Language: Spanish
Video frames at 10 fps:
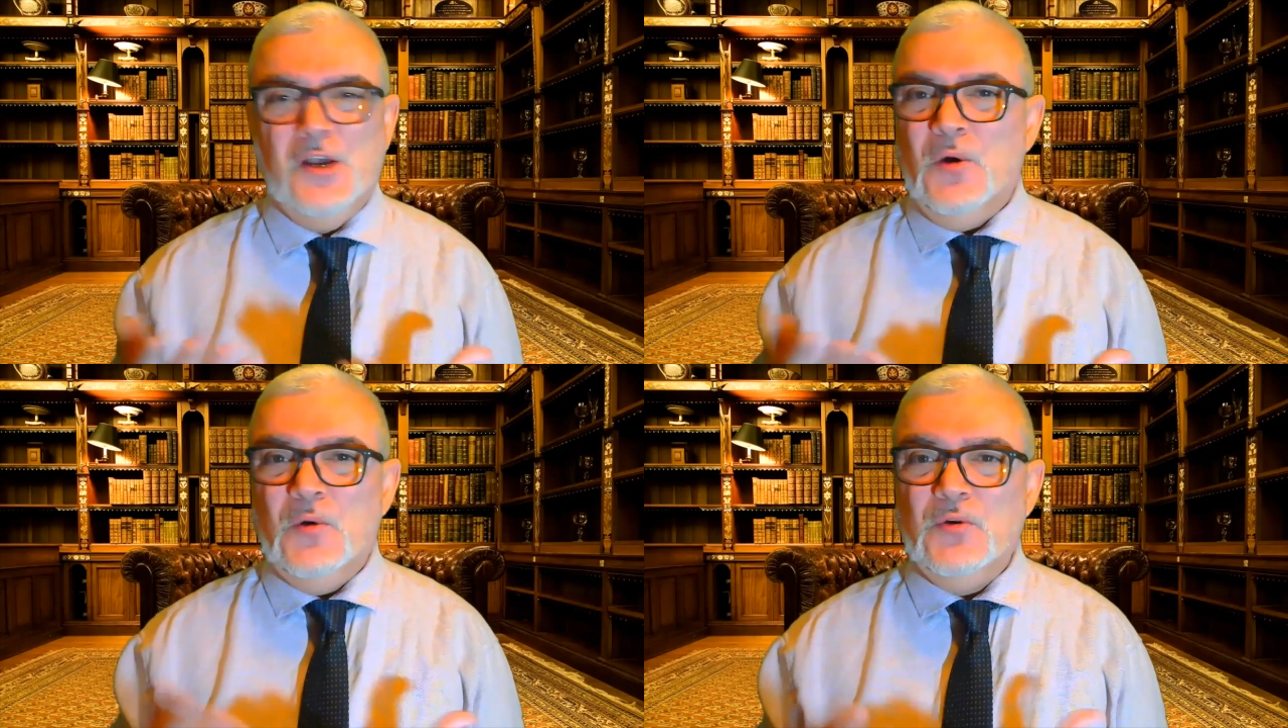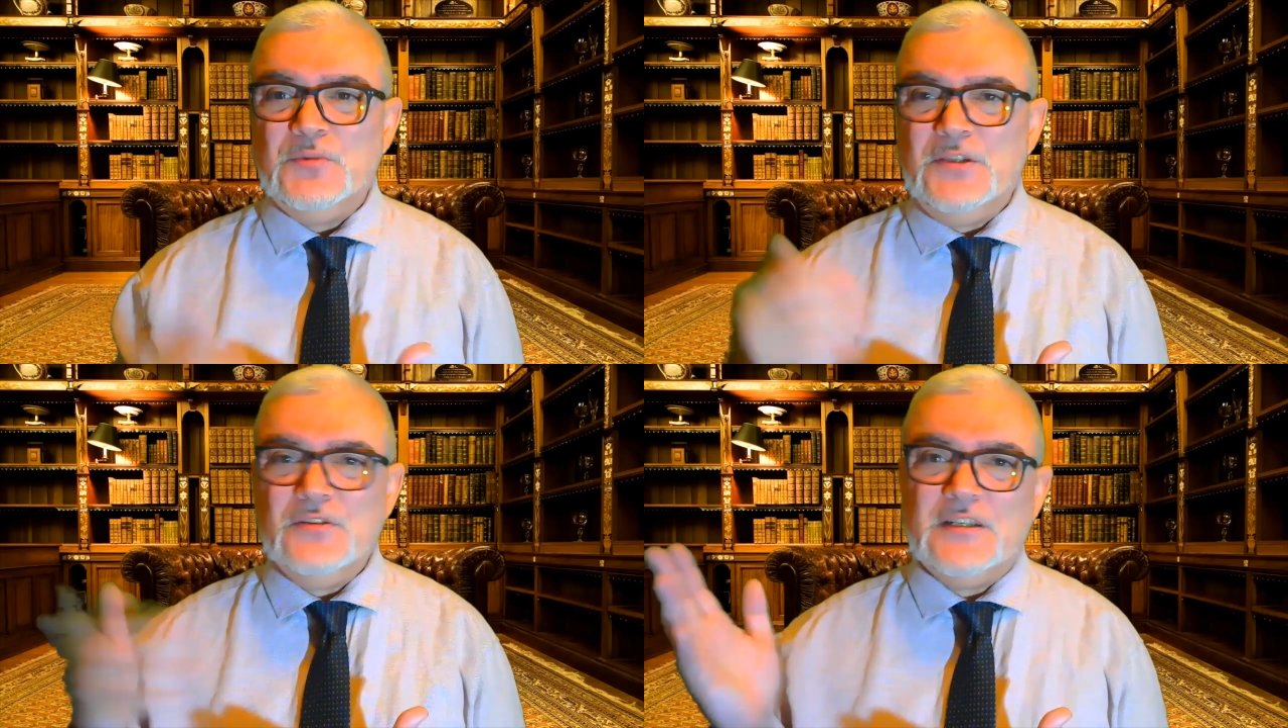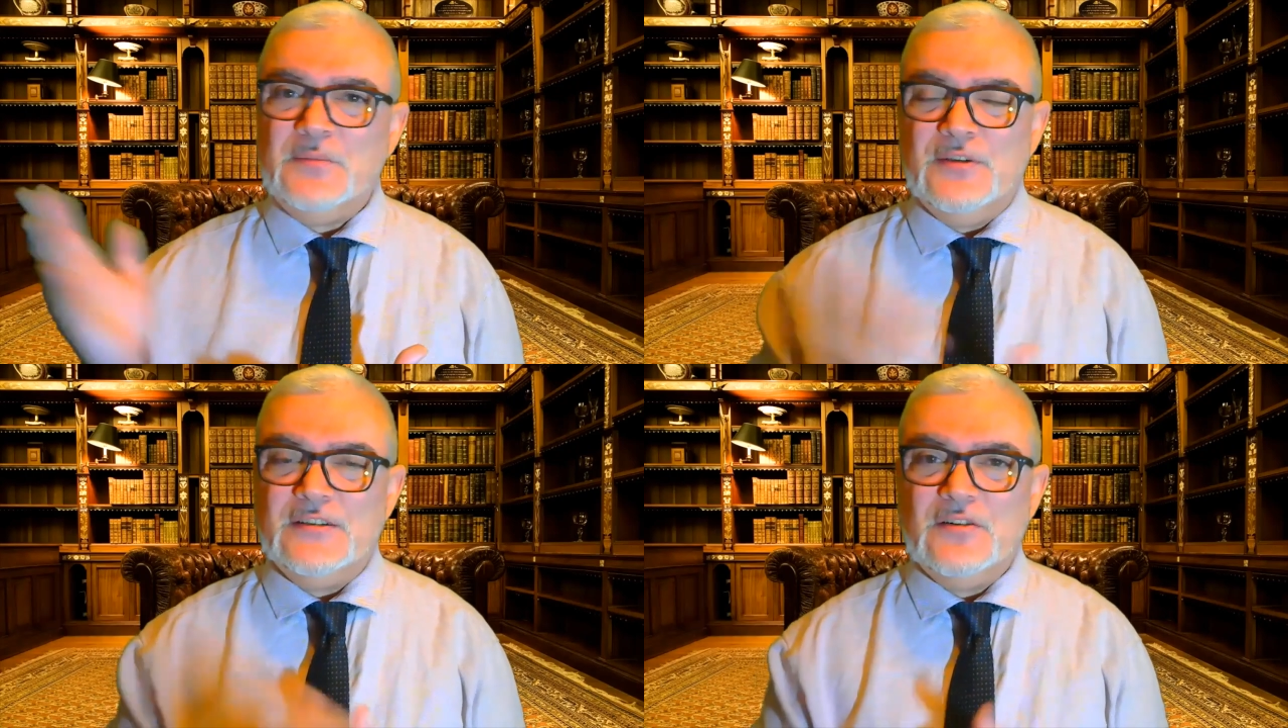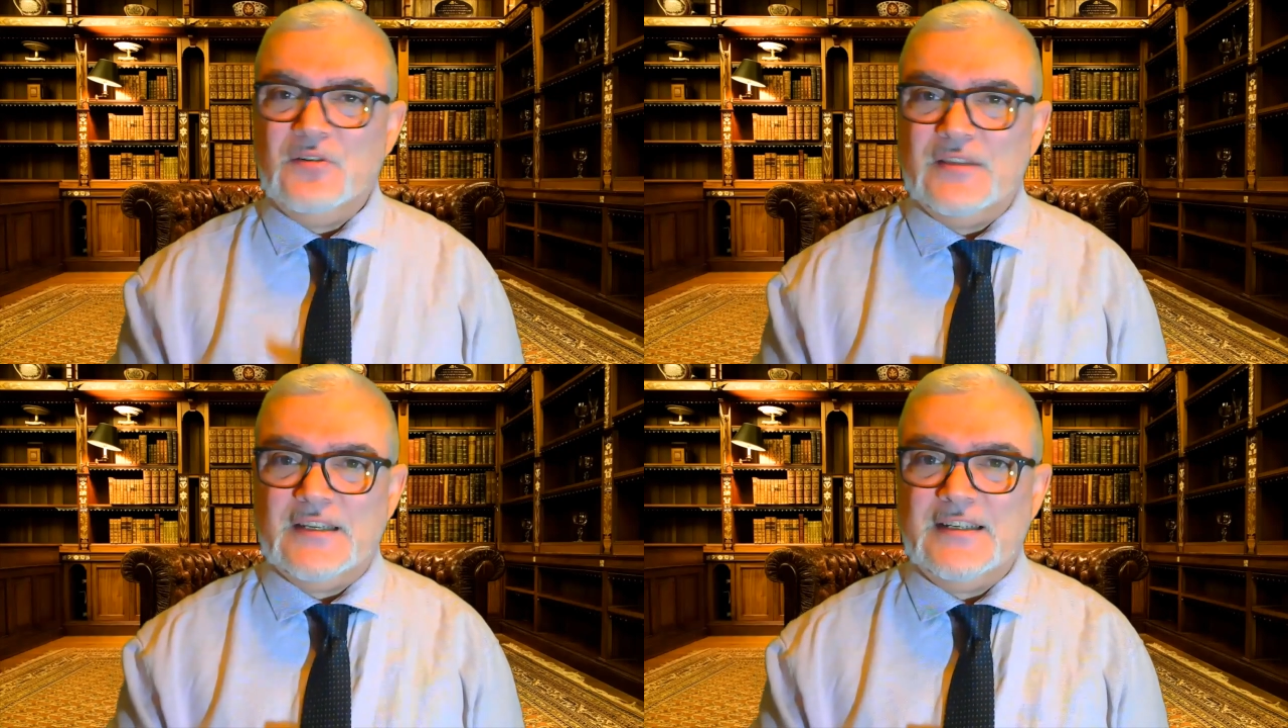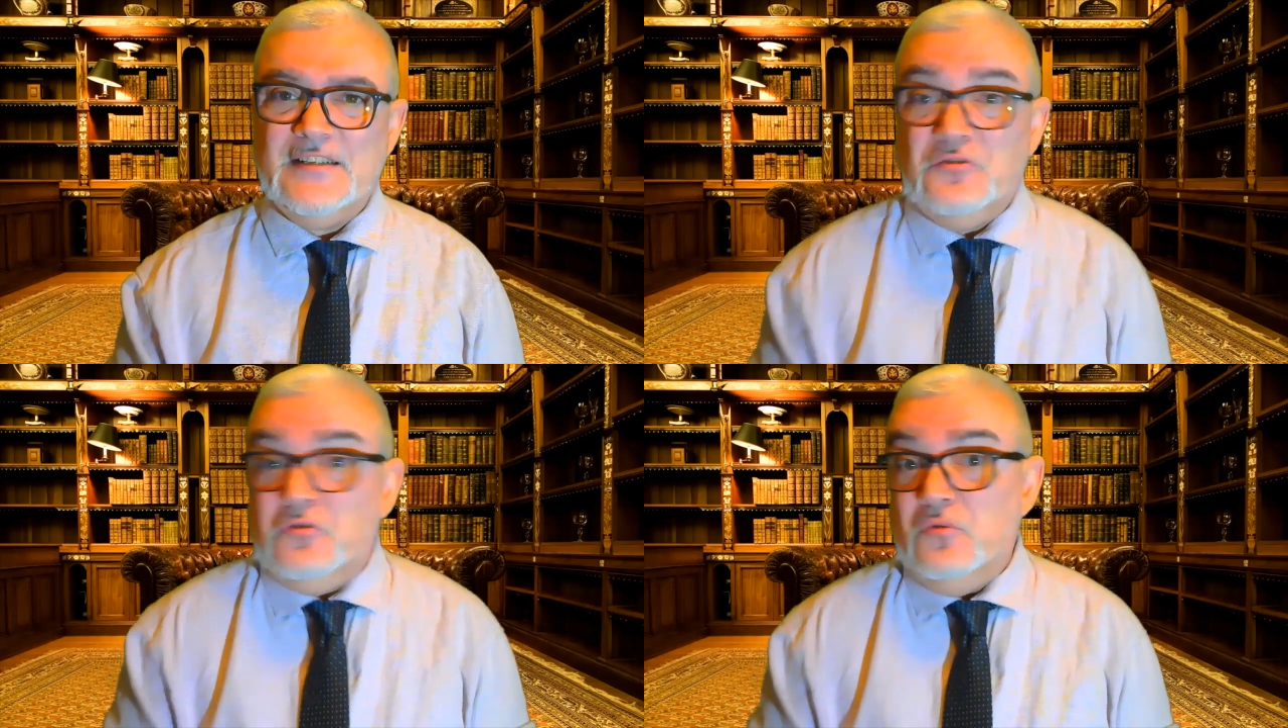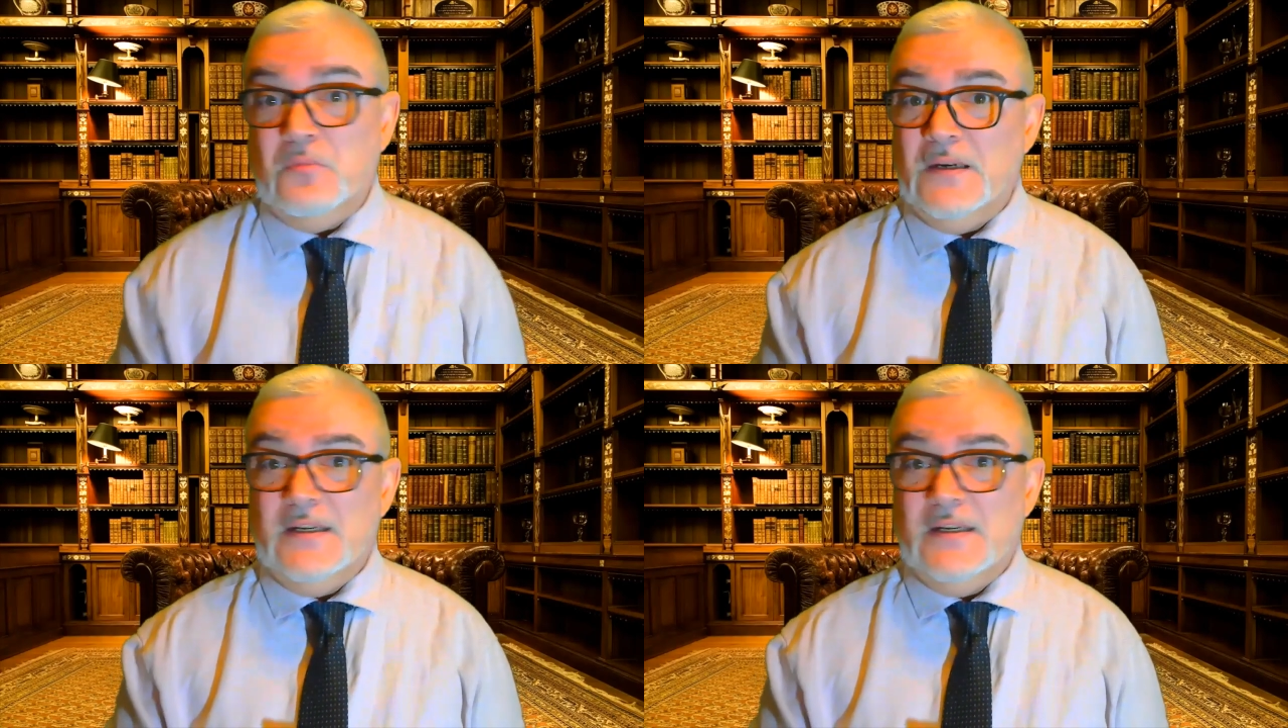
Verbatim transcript: unos vídeos que podéis encontrar en YouTube.